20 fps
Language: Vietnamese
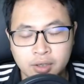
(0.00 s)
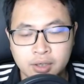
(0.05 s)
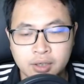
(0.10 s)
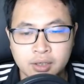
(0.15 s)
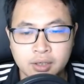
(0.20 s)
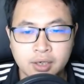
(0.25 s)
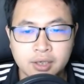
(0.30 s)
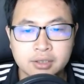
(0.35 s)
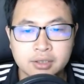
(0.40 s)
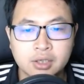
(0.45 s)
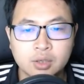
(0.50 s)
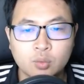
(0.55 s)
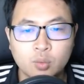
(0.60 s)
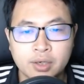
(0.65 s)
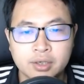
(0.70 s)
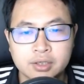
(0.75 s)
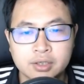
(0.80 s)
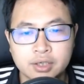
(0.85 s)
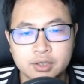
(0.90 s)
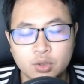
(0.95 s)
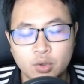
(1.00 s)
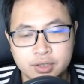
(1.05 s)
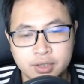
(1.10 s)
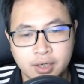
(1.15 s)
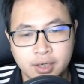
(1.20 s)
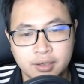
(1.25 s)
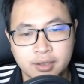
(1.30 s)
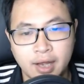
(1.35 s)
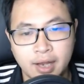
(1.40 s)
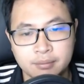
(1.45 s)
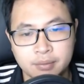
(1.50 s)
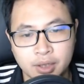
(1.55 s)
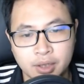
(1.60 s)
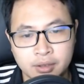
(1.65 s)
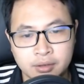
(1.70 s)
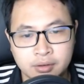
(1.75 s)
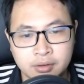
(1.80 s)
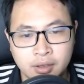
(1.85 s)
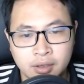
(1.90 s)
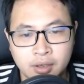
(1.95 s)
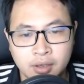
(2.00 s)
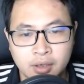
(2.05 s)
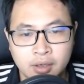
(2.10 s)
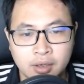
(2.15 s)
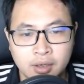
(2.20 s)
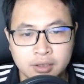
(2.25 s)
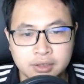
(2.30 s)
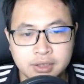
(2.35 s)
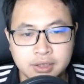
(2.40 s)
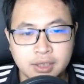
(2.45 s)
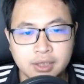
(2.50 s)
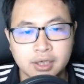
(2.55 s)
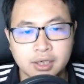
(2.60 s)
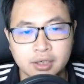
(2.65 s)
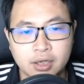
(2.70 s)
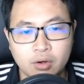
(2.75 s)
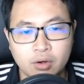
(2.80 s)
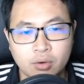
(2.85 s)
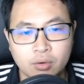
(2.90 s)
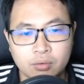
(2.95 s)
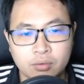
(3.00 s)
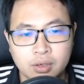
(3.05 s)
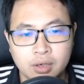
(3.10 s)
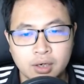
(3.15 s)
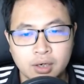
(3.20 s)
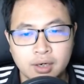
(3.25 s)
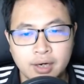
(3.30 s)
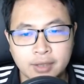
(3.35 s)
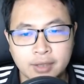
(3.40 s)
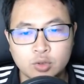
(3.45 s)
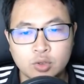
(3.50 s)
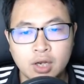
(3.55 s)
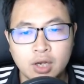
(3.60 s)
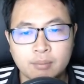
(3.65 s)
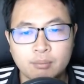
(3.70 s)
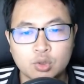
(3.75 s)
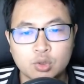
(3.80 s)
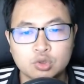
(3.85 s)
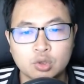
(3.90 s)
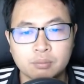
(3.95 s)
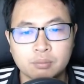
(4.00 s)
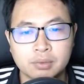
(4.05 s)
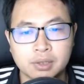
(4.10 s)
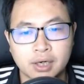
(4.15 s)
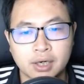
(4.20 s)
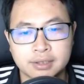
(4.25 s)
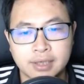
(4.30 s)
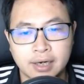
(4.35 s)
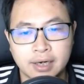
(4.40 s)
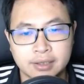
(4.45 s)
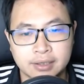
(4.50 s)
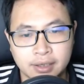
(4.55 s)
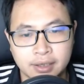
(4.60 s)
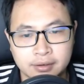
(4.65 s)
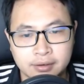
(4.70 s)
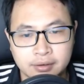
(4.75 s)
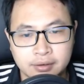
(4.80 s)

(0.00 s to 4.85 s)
Khí tức quanh người đột nhiên đại biến, trên đỉnh đầu lại xuất hiện một chùm lửa nhàn nhạt.